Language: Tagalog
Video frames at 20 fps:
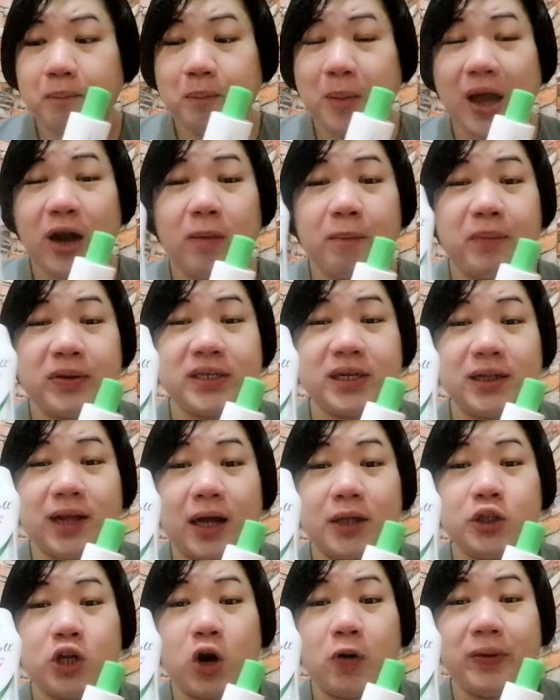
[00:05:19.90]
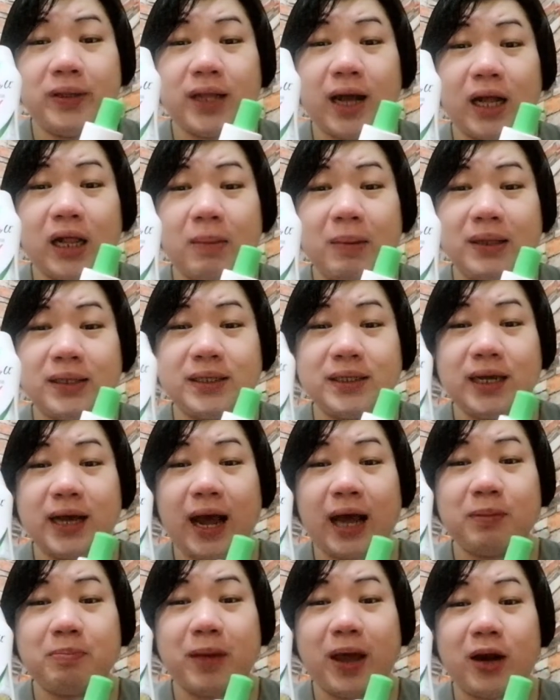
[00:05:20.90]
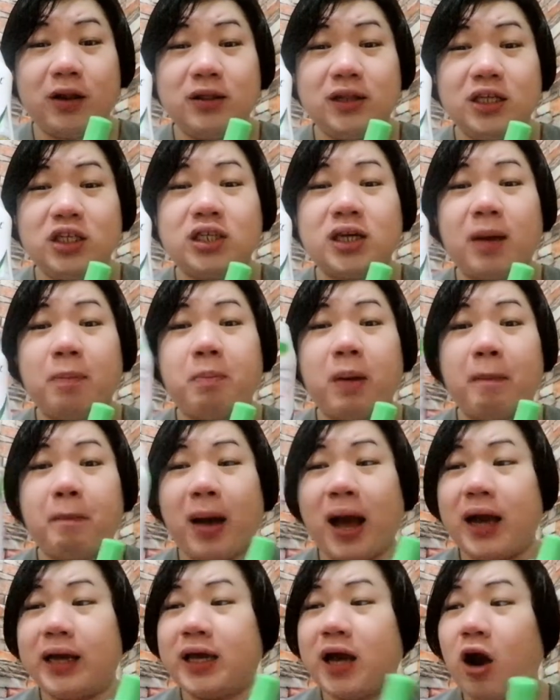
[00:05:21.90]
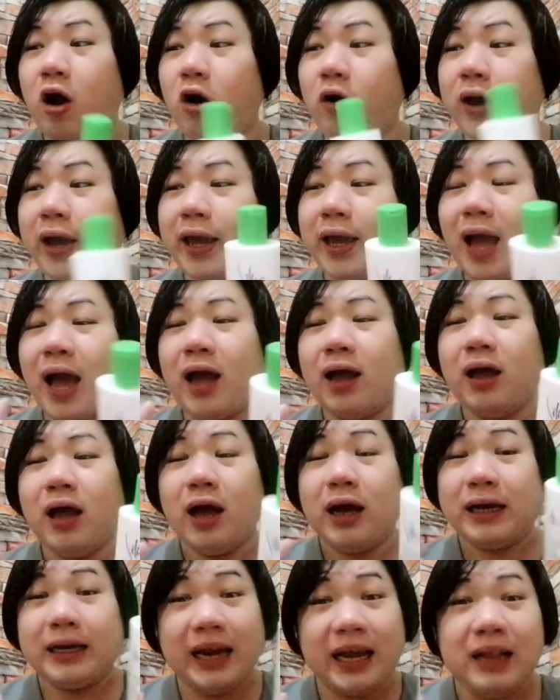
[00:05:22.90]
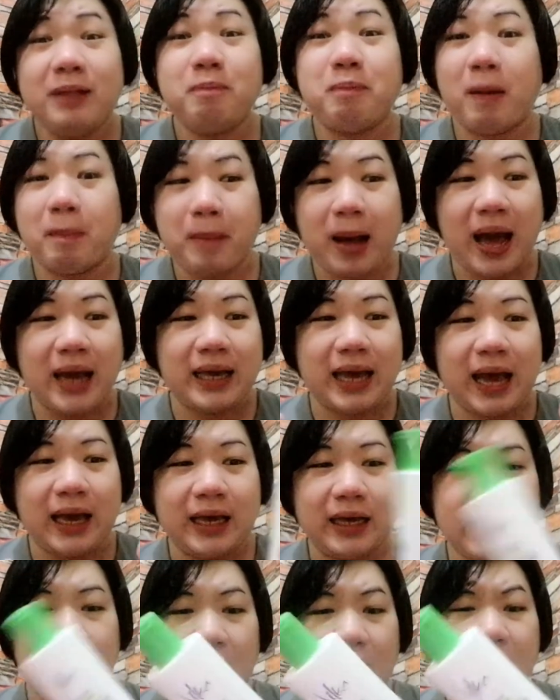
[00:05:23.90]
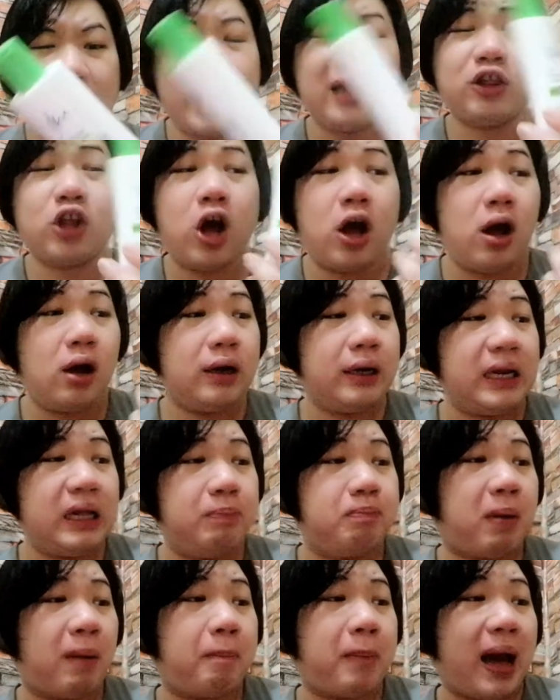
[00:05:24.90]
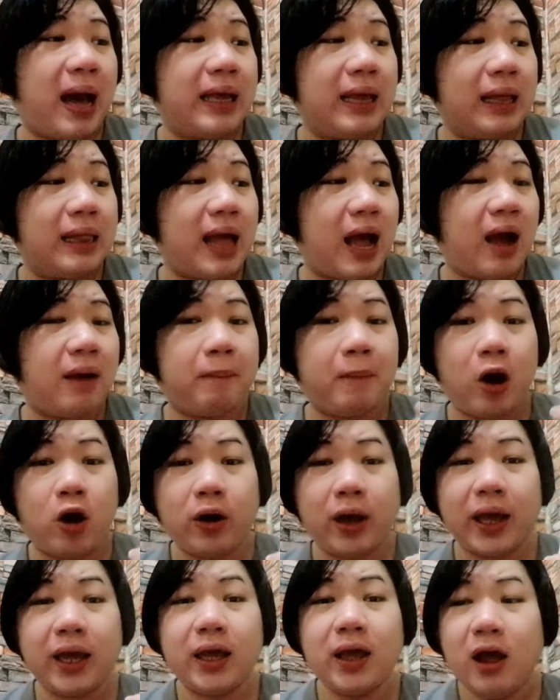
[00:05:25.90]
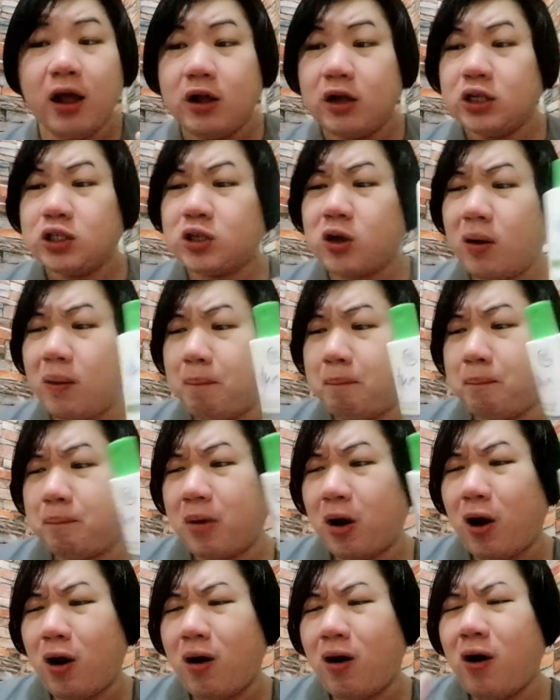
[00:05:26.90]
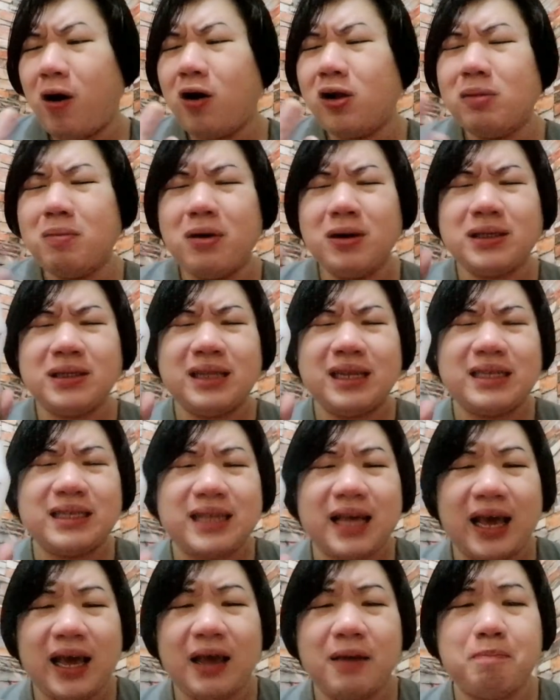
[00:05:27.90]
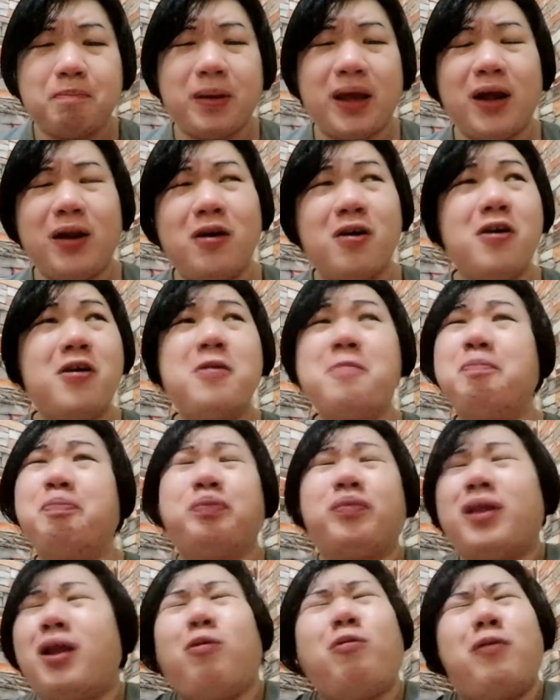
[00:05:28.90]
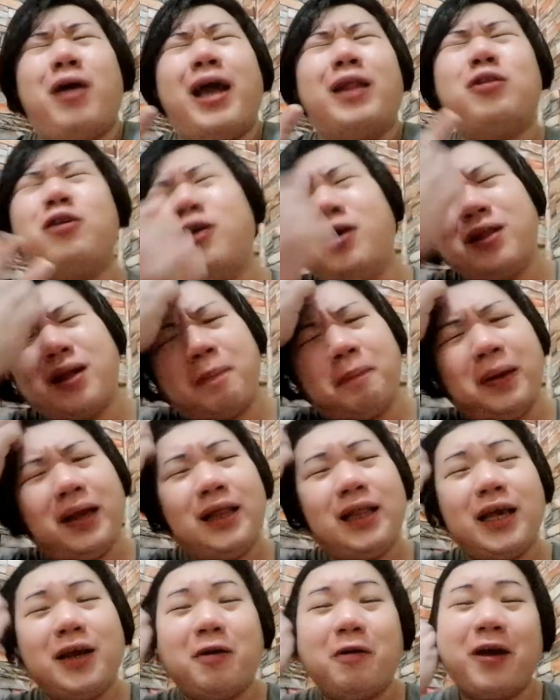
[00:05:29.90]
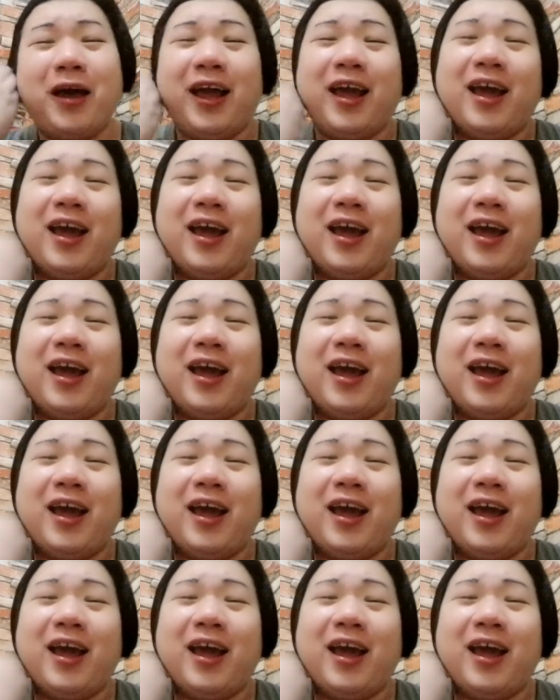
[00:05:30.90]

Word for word: meron pa siyang nakadrawing na kalamansi at meron din siyang papaya, okay? At ah, green papaya, ika nga. Ito, green papaya lang, okay? So, Almost the same, pero ito yung napili ko.